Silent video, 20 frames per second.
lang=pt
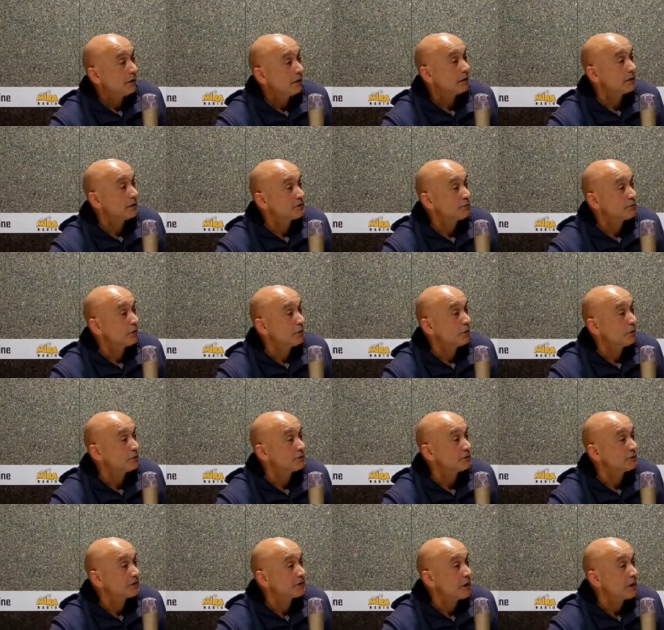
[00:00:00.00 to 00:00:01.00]
e em relação a
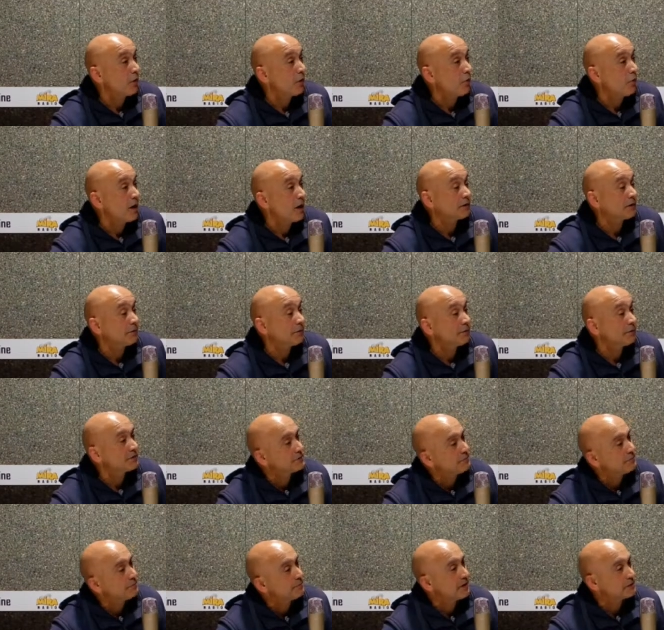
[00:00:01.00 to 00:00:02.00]
nós, eles têm quatro
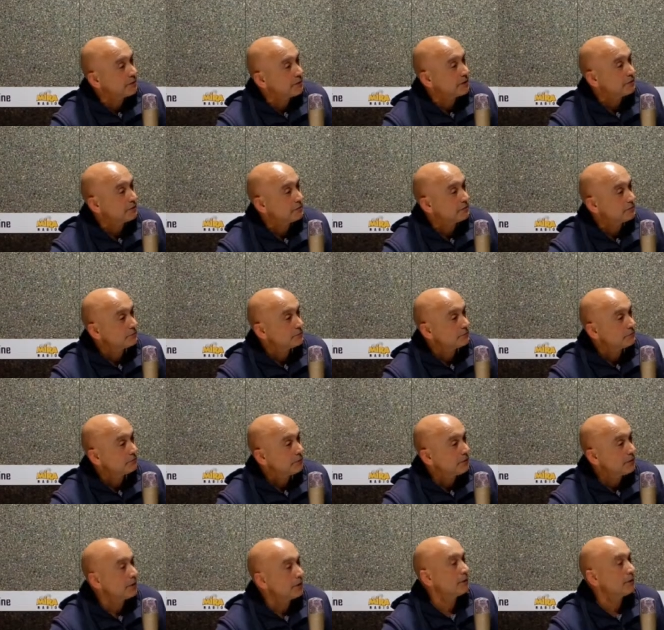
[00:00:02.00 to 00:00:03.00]
vezes mais meios.
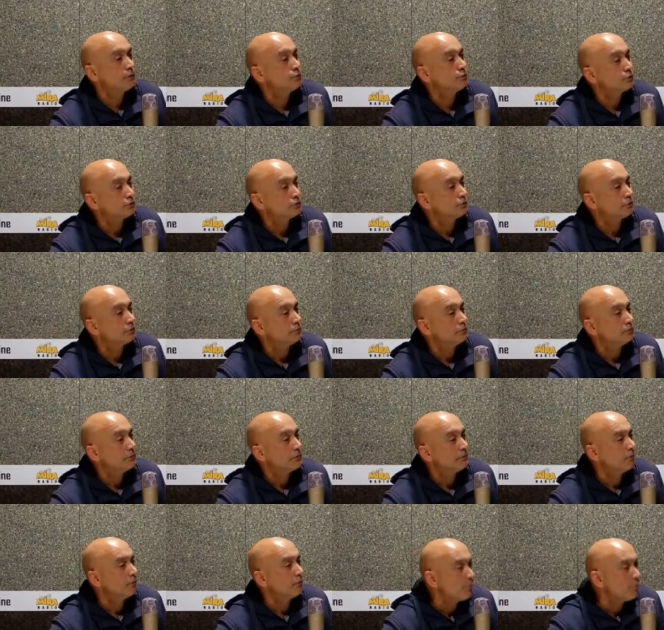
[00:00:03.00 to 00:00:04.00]
E ardeu-lhes tudo.
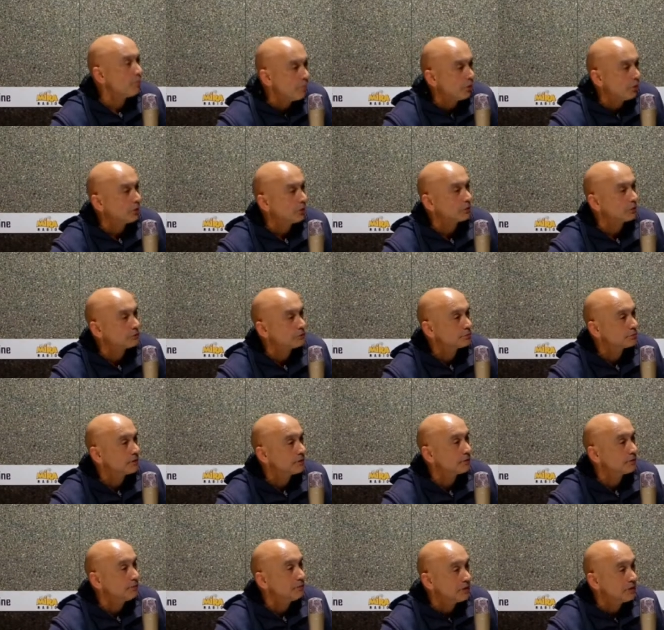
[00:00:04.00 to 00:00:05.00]
Houve mortos,
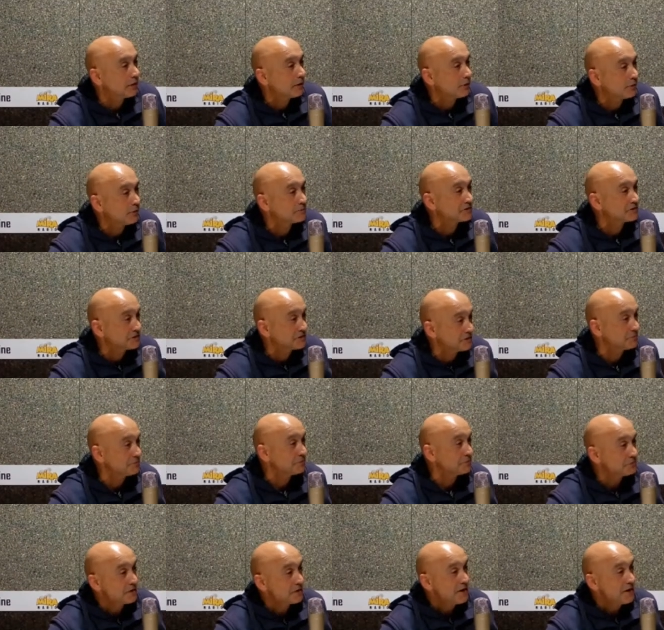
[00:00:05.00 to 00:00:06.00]
portanto, mira,
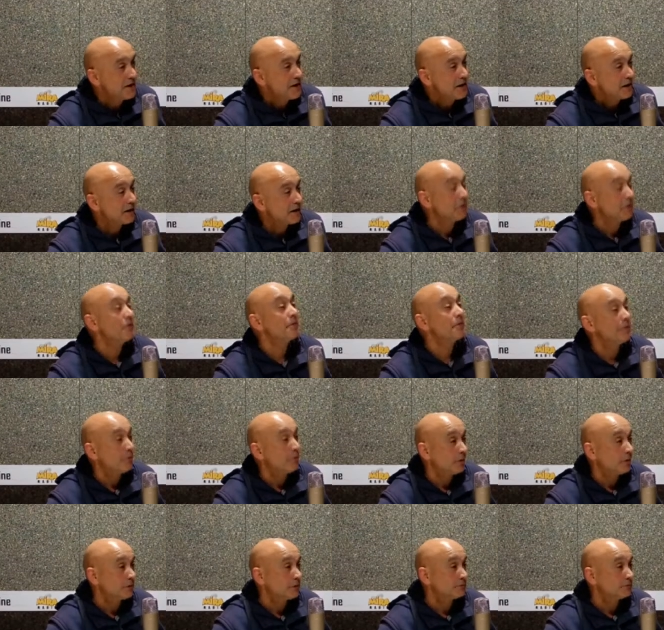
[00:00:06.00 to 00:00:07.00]
conseguimos não haver
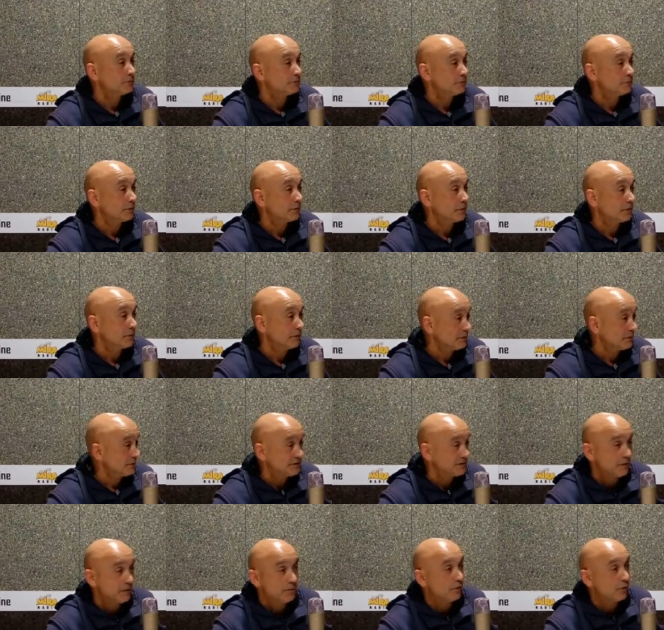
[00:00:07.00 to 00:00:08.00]
mortos, eh,
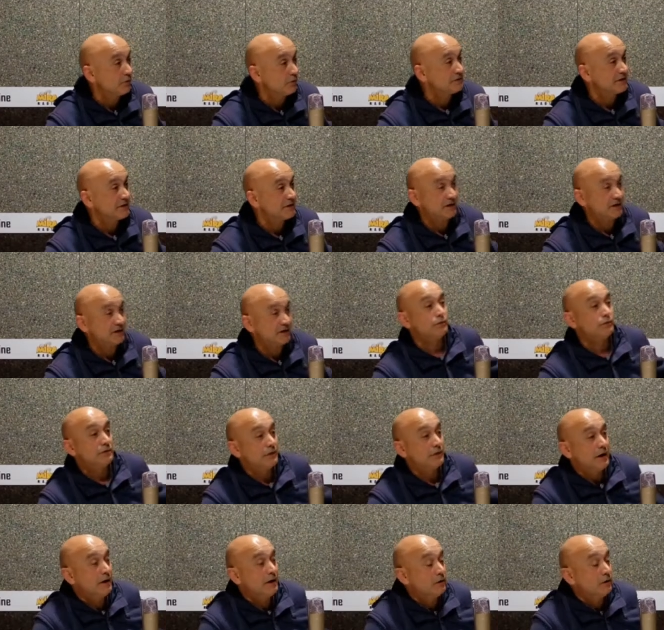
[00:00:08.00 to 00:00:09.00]
isso é uma coisa que é
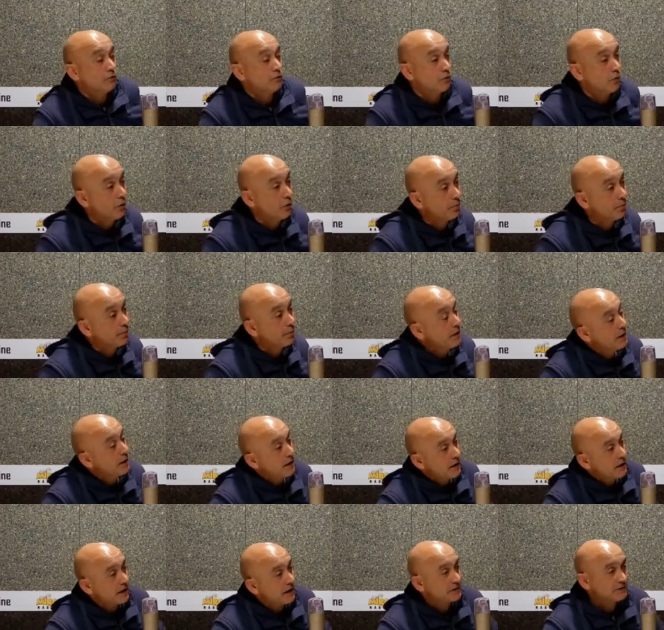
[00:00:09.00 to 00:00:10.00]
extraordinária, não houve.
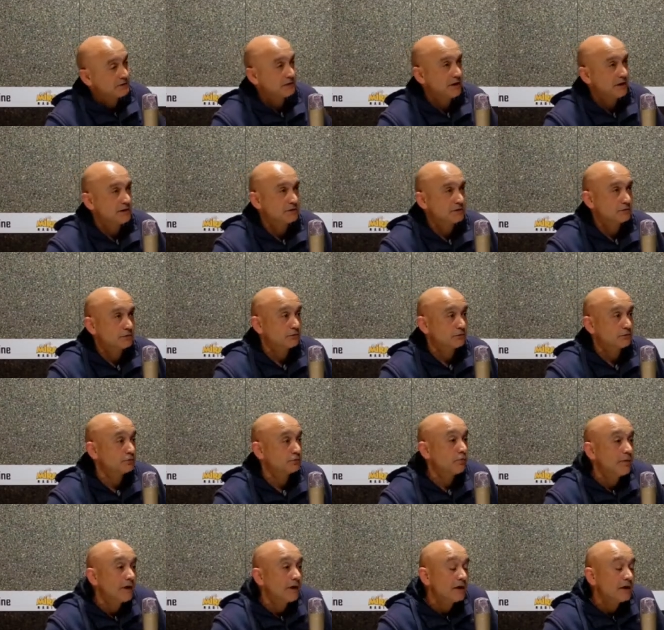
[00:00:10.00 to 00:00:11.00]
Acho, acho, que os
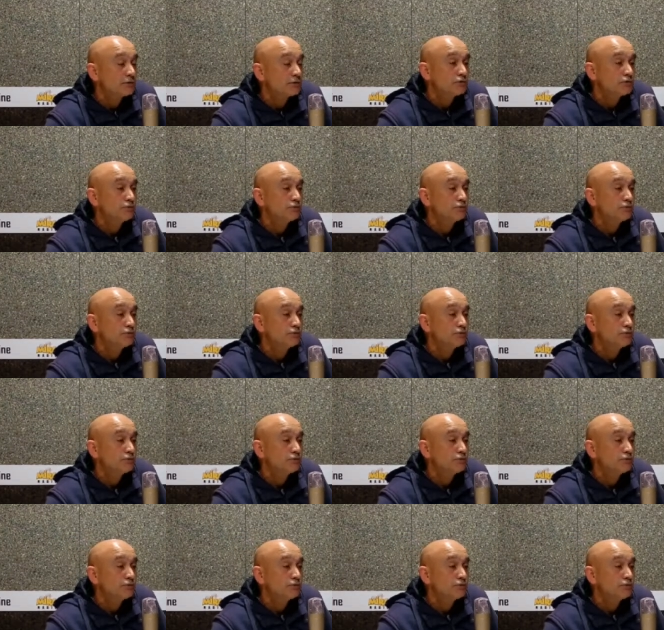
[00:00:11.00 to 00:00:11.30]
bombeiros,